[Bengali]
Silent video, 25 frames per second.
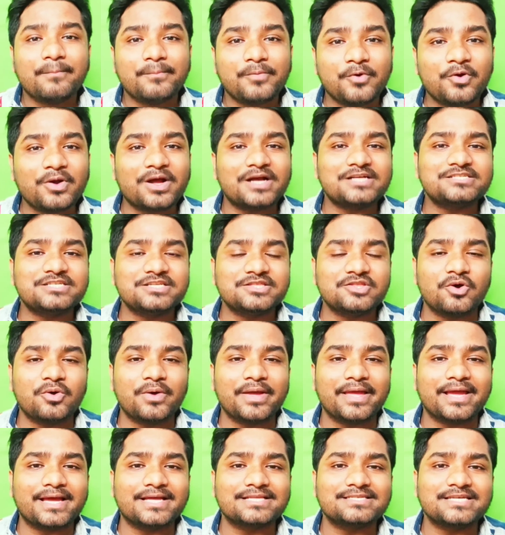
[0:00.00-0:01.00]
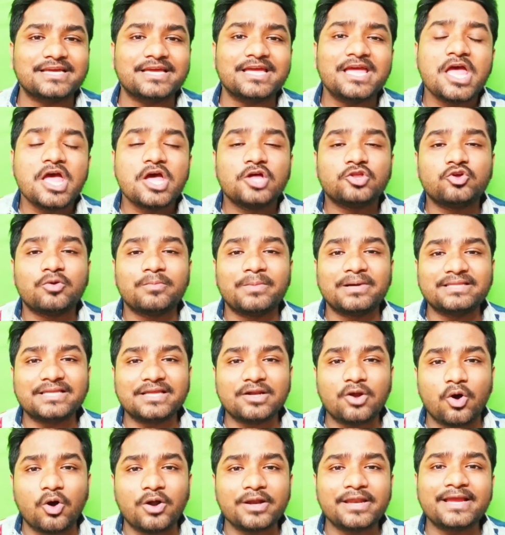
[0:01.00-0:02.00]
প্রকাশিত হয়ে গেছে
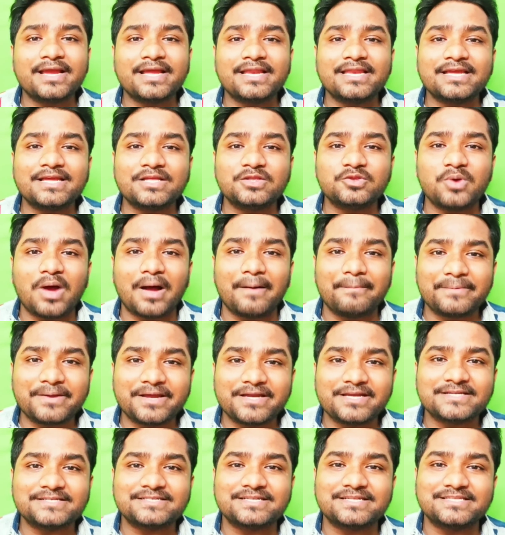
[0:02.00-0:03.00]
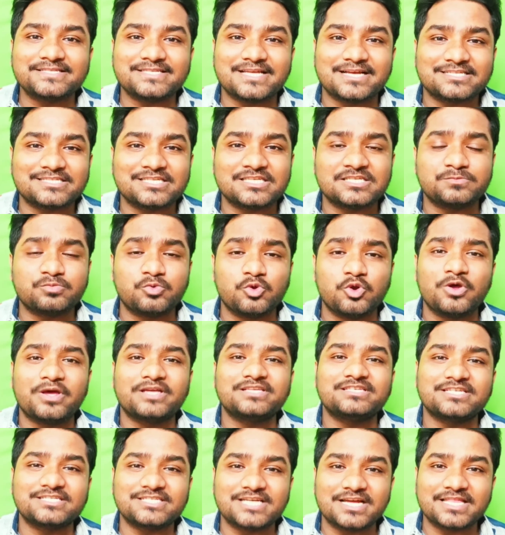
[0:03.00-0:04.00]
তোমাদের অনেকেরই কিন্তু আপগ্রেডেশন সাকসেসফুল
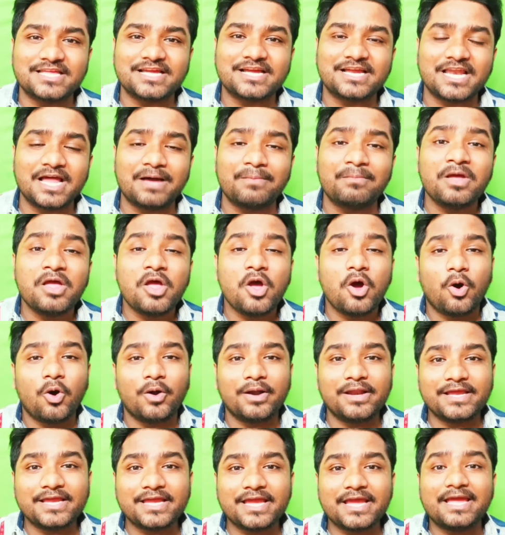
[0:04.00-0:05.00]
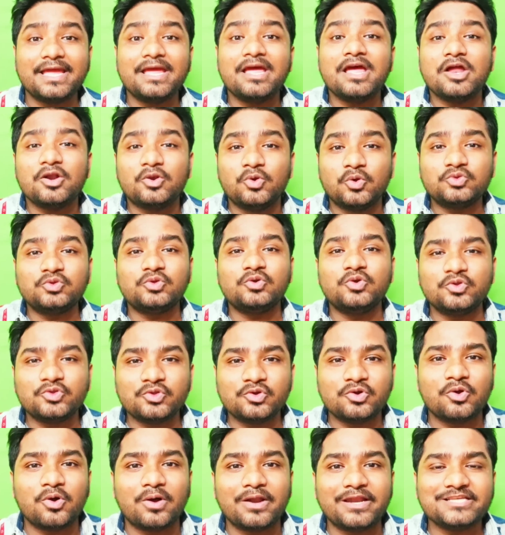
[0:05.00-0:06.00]
হয়েছে যা দেখলাম অনেকে নতুন
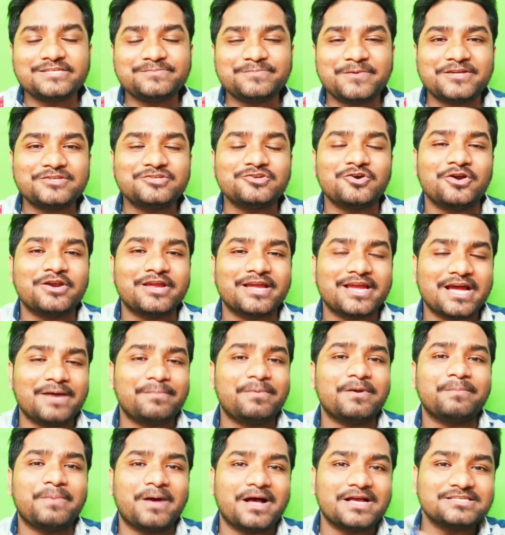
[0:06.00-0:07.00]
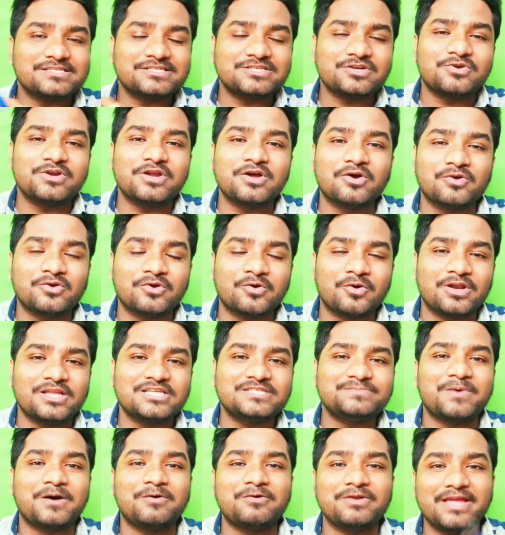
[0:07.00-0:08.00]
নতুন কলেজ পেয়েছে অনেকে আবার ফার্স্ট রাউন্ডে কোনো
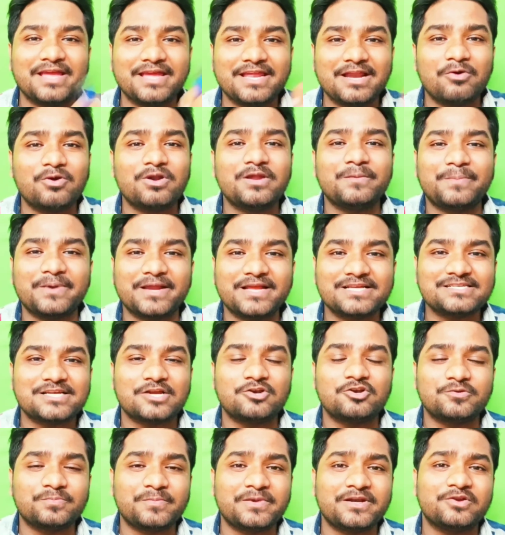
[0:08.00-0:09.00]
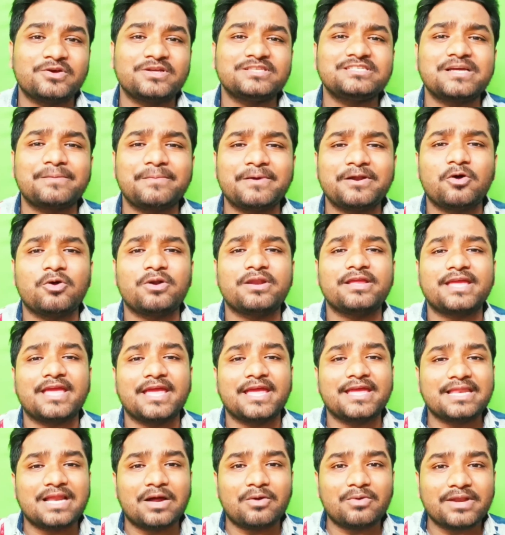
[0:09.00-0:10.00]
কলেজ পাওনি এই রাউন্ডে ফ্রেশ অ্যালটমেন্ট হয়েছে আবার অনেকে
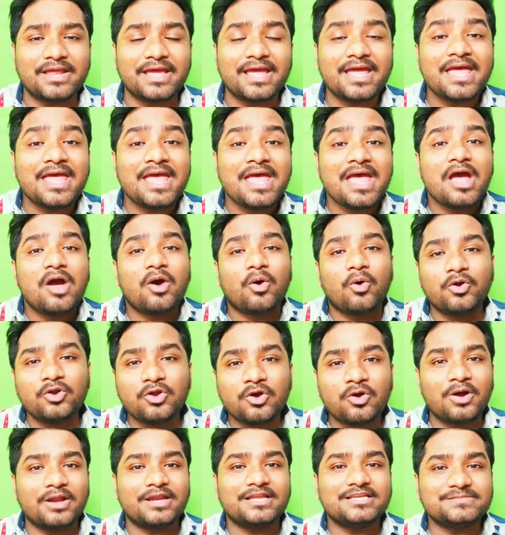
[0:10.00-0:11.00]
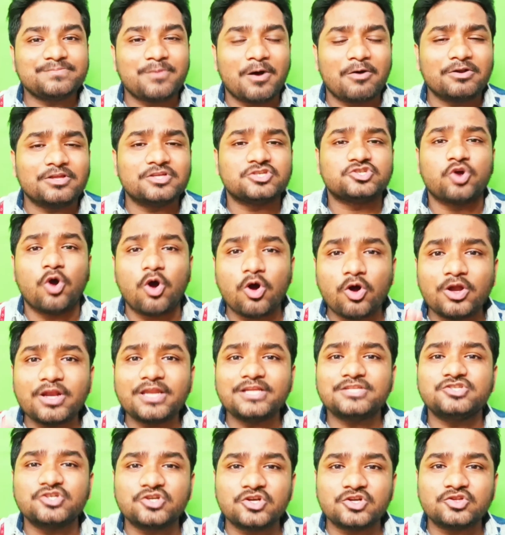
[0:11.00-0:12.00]
এই রাউন্ডে কোনো কলেজ পাওনি
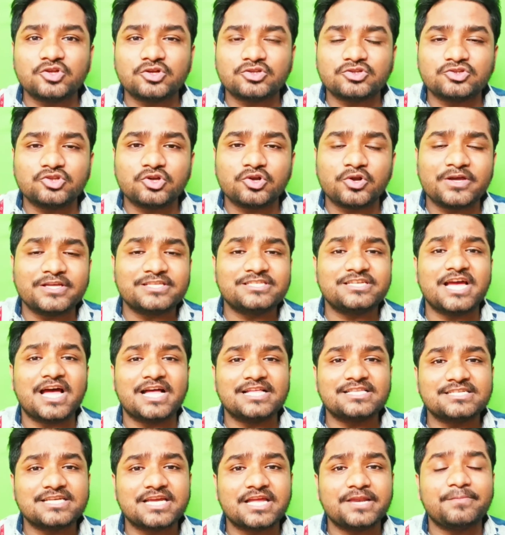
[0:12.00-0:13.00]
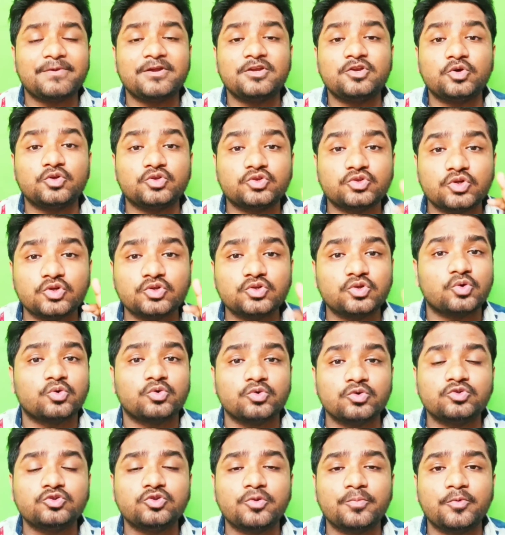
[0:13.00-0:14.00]
সকলের জন্য তথ্য রয়েছে আজকের ভিডিও অত্যন্ত
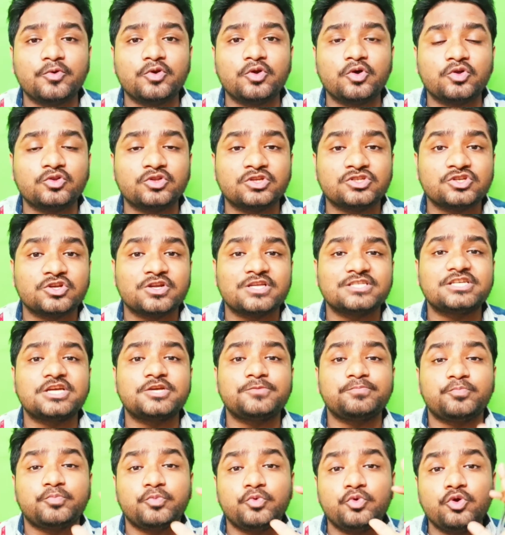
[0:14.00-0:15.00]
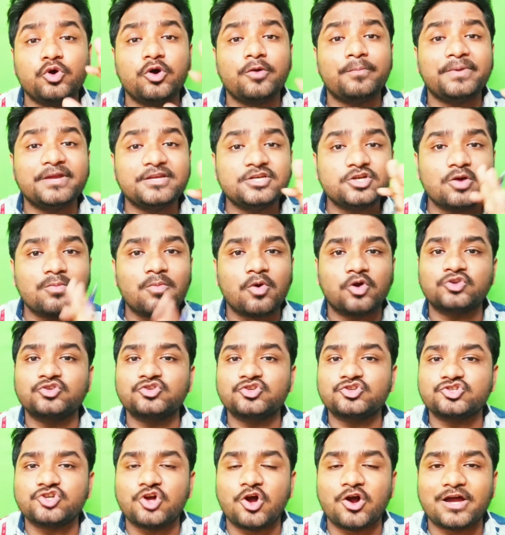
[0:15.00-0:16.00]
গুরুত্বপূর্ণ হতে চলেছে পুরো ভিডিও
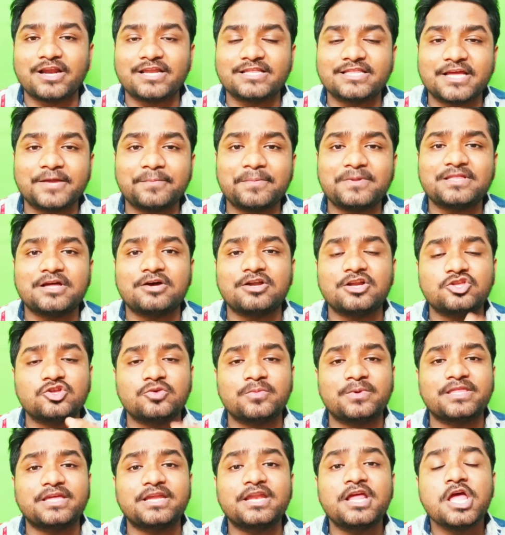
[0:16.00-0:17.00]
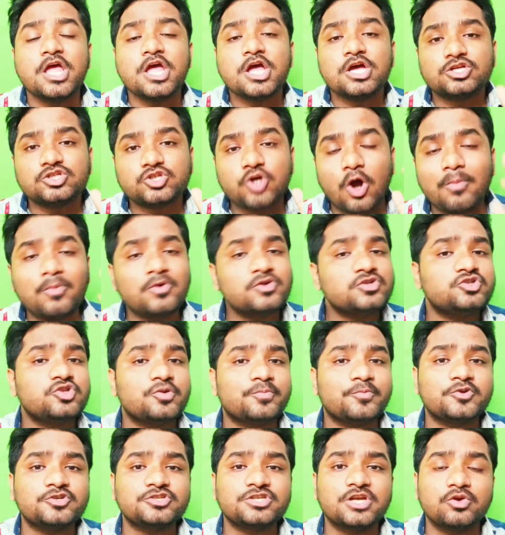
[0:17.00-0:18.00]
মনোযোগ সহকারে দেখবে তাহলে তোমাদের সমস্ত
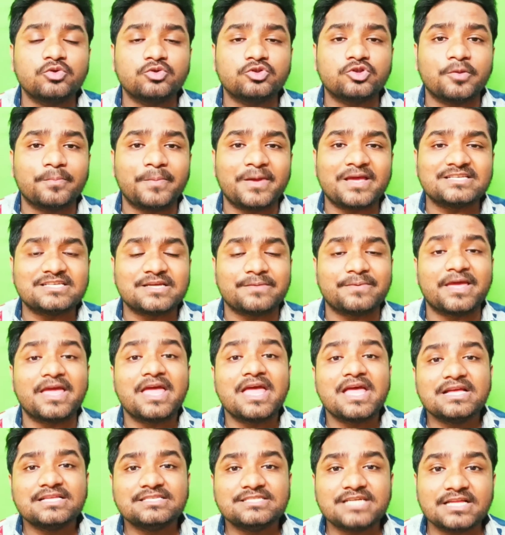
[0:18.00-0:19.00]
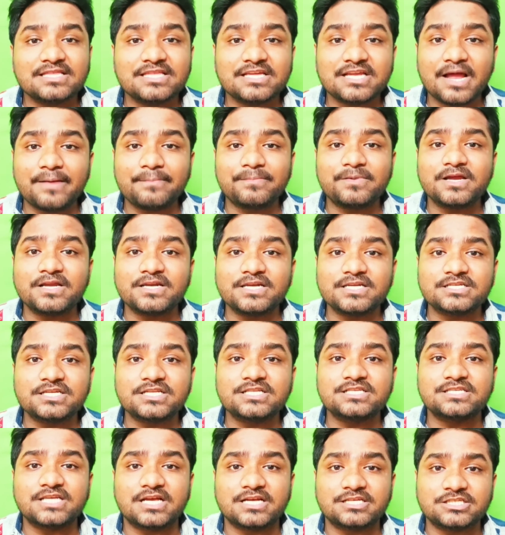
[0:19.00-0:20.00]
প্রশ্নের উত্তর পেয়ে যাবে যাদের
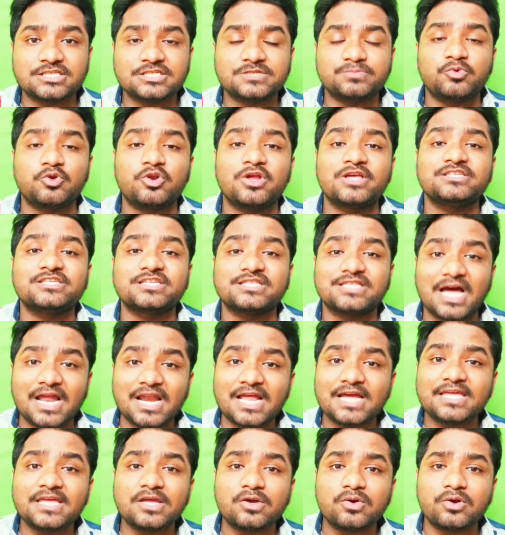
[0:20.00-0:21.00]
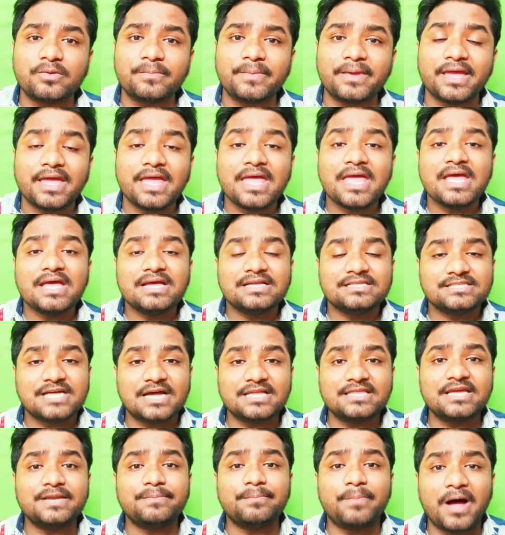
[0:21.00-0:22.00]
আপগ্রেডেশন সাকসেসফুল হয়েছে তারা কি করবে
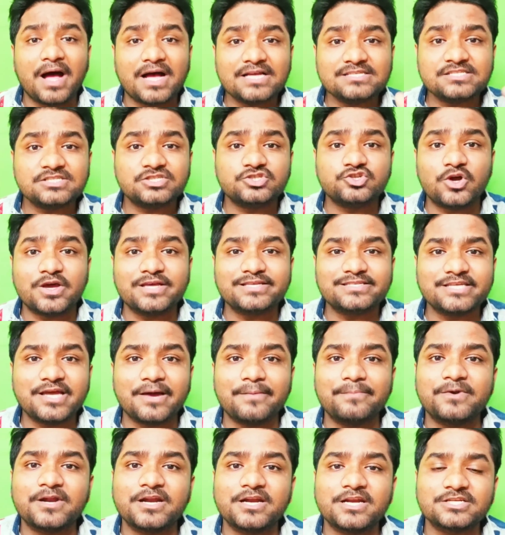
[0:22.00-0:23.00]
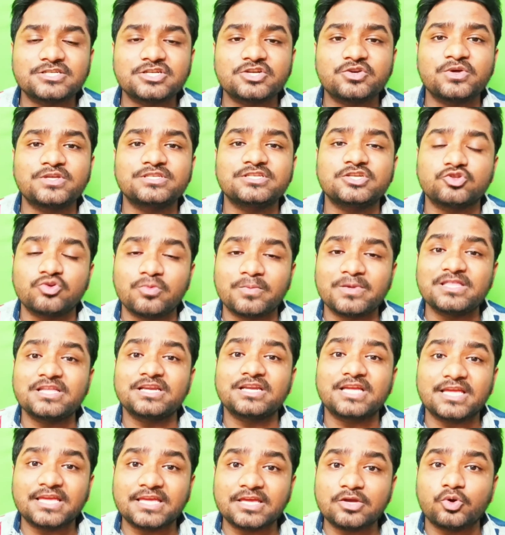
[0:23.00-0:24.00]
যাদের ফার্স্ট চয়েসে আপগ্রেডেশন হয়েছে
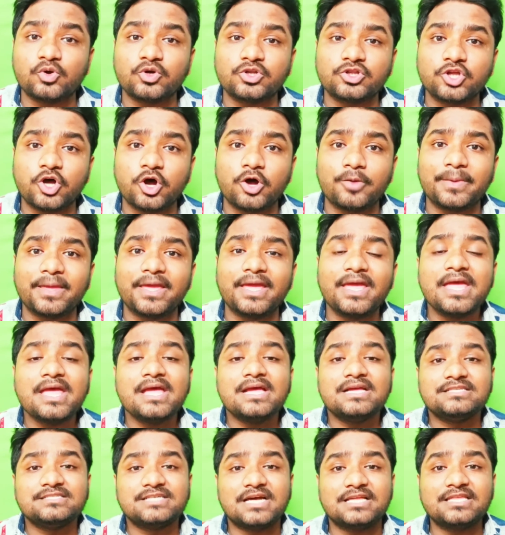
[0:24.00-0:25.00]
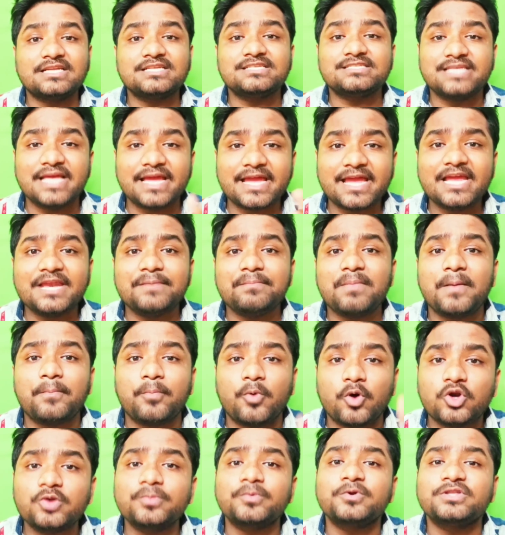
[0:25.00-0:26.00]
তোমাদেরকে কি করতে হবে যাদের সেকেন্ড বা
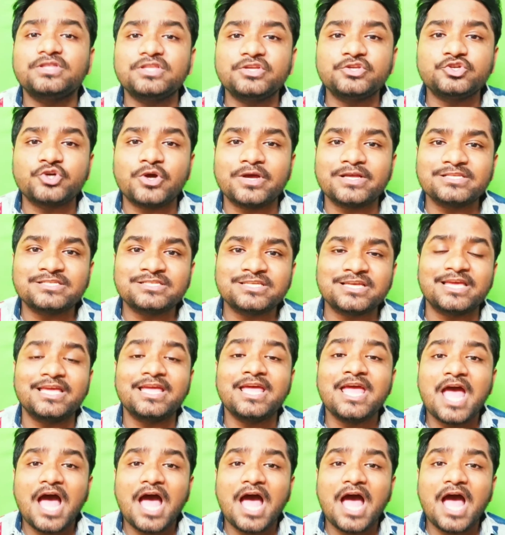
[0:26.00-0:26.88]
পরবর্তী চয়েসে